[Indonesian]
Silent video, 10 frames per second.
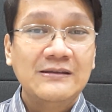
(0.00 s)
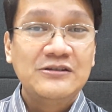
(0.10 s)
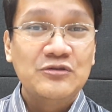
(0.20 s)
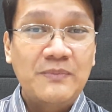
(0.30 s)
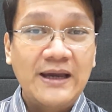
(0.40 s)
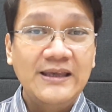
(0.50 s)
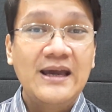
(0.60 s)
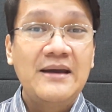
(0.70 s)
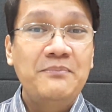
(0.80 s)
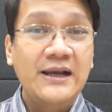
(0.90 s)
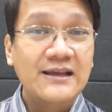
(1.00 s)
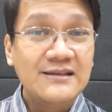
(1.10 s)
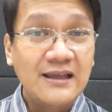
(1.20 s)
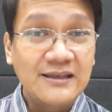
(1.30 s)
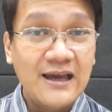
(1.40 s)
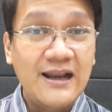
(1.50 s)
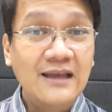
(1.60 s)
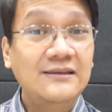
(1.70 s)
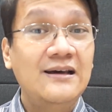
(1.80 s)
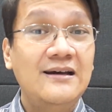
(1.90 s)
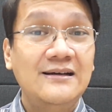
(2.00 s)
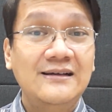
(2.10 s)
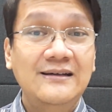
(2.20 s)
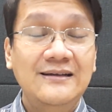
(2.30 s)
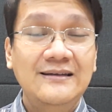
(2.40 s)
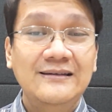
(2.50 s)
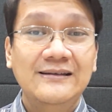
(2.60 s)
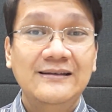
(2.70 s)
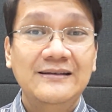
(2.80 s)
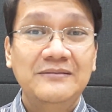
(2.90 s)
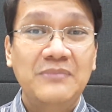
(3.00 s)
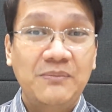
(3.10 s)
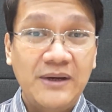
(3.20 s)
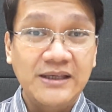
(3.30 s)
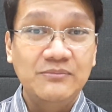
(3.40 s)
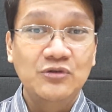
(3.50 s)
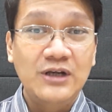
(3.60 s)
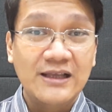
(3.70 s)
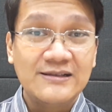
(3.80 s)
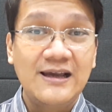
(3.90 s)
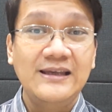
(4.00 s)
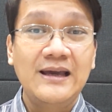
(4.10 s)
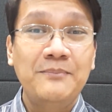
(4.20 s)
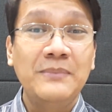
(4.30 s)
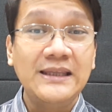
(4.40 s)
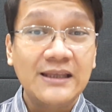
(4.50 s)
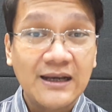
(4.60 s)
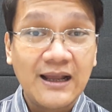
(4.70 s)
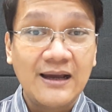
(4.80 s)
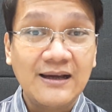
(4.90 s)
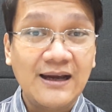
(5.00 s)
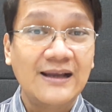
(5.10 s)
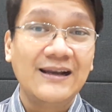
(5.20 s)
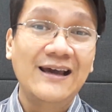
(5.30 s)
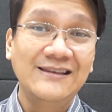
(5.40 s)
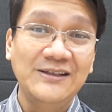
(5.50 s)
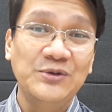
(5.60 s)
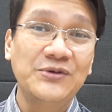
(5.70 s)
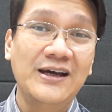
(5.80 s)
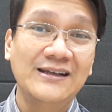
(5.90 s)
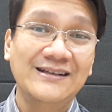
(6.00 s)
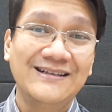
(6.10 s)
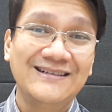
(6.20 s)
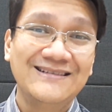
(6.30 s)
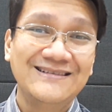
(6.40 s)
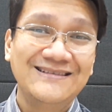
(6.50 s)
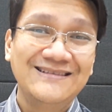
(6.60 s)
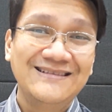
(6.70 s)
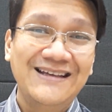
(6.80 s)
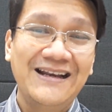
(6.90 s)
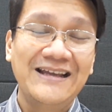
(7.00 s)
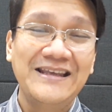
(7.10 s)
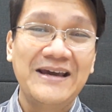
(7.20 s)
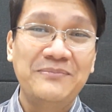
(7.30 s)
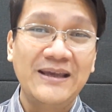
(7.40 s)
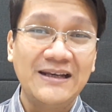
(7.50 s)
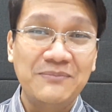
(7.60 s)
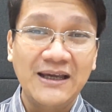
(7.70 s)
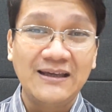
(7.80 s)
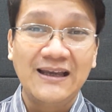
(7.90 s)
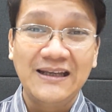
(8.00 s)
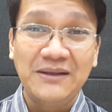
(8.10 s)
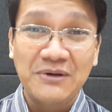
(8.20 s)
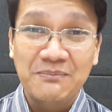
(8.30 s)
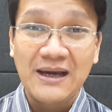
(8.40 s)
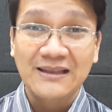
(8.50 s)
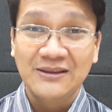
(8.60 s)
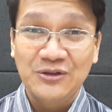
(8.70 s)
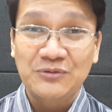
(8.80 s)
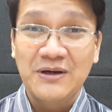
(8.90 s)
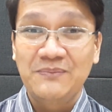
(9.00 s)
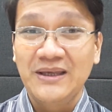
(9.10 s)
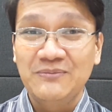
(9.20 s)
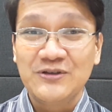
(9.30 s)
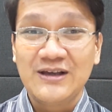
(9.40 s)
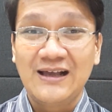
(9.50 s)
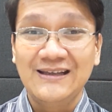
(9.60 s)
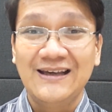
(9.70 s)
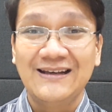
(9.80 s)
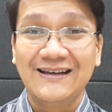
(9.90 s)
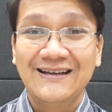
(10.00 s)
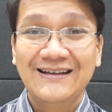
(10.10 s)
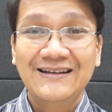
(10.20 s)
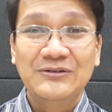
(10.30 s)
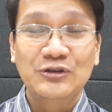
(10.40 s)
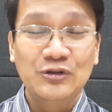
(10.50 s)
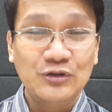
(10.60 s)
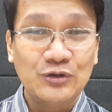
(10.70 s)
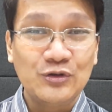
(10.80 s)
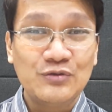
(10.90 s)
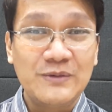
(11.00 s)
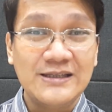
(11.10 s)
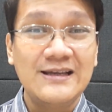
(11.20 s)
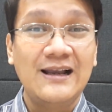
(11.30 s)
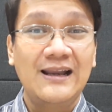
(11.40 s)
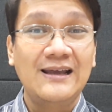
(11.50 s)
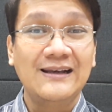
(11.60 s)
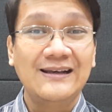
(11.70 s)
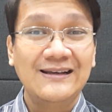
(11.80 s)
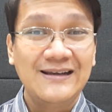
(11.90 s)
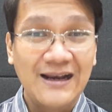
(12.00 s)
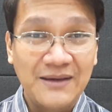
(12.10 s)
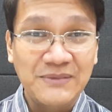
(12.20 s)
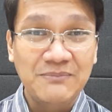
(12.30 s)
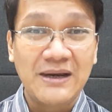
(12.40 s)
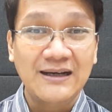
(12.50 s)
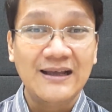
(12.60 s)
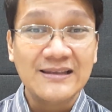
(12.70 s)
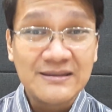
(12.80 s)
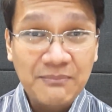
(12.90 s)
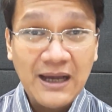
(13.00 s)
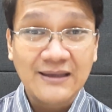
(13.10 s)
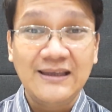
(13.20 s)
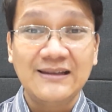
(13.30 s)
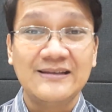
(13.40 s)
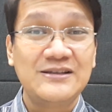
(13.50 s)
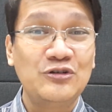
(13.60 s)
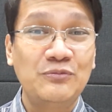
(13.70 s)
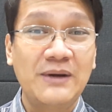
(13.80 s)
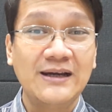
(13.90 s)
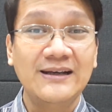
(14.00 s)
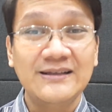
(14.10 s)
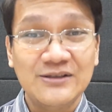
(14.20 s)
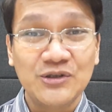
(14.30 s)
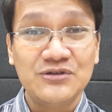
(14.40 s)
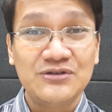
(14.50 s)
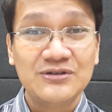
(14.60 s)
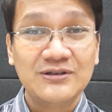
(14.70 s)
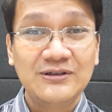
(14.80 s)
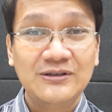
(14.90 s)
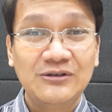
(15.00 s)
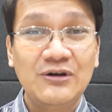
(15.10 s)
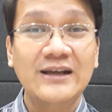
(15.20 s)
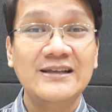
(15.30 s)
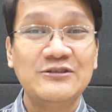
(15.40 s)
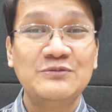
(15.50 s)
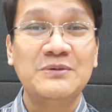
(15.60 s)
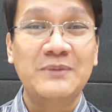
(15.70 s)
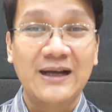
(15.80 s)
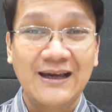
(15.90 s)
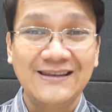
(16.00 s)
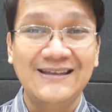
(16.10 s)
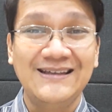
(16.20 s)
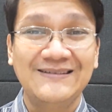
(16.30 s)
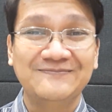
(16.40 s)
Supaya pada saat ia datang, Bapak, Ibu, dan saya menyenangkan hati Tuhan. Kiranya apa yang dibagikan ini membantu Bapak Ibu sekalian untuk terus berjalan dalam iman dan semakin serupa Kristus. Tuhan Yesus memberkati.